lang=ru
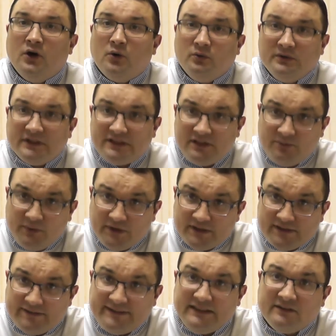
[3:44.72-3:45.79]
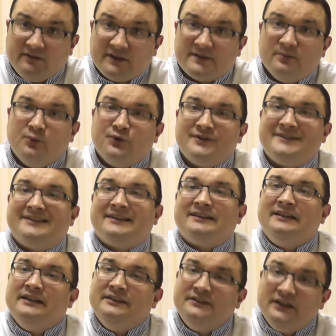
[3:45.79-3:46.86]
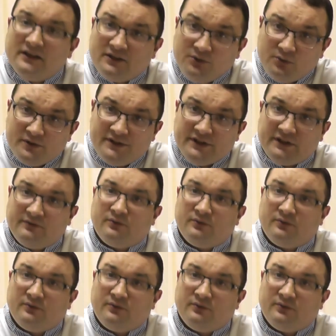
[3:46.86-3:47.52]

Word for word: У нас имеются все возможности для диагностики,